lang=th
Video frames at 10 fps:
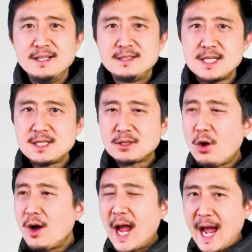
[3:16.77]
ฉันจะต้อ
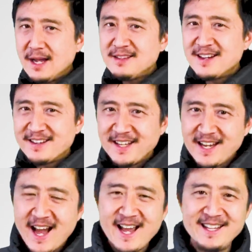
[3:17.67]
งหาเงินให้
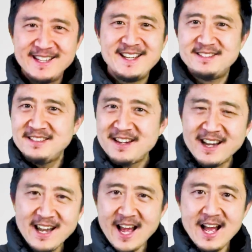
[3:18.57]
ได้เดือน
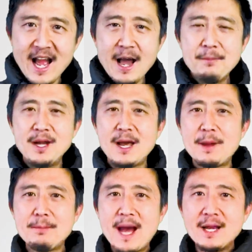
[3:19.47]
ละ ห้าหมื่นห้า
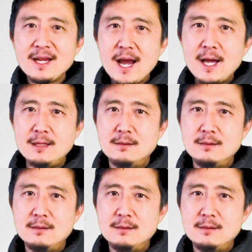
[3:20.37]
พัน บาทให้ได้